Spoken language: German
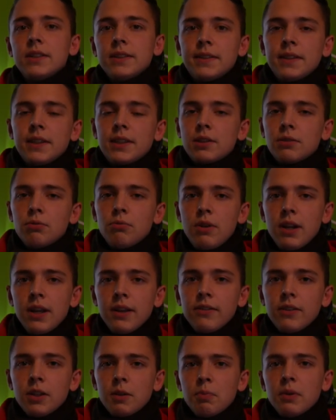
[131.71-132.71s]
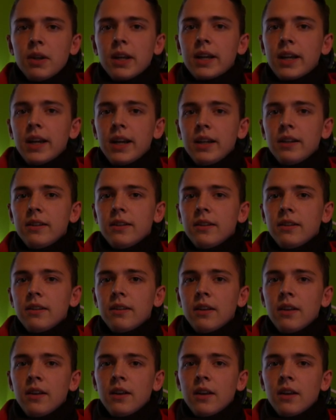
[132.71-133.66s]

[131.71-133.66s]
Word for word: das nicht zulässt. Ich bin erkältet,